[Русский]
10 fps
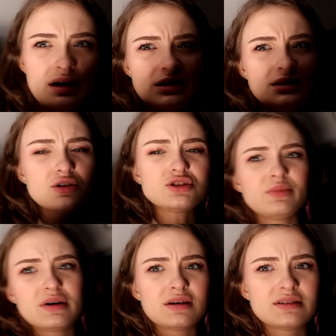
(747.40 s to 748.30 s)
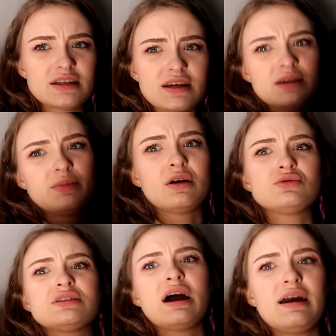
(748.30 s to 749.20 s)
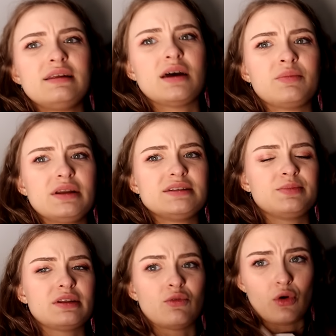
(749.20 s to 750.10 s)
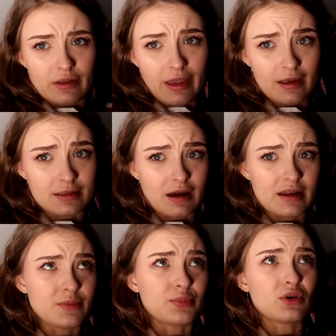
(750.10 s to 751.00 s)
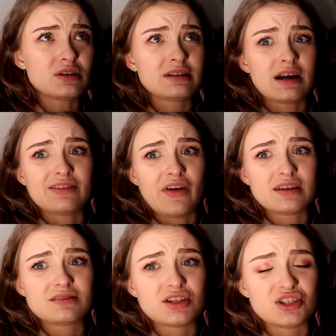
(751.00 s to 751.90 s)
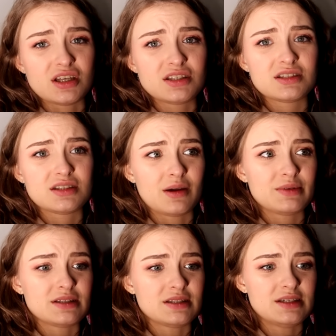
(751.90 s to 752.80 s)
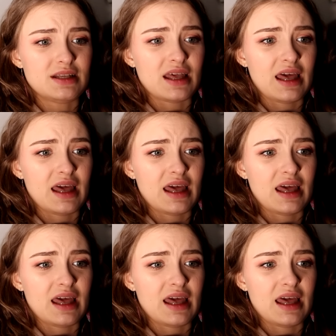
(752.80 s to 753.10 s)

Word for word: Это не то, чтобы, знаете, они меня узнали там или типа того, нет, они просто как два извращенца за нами следили.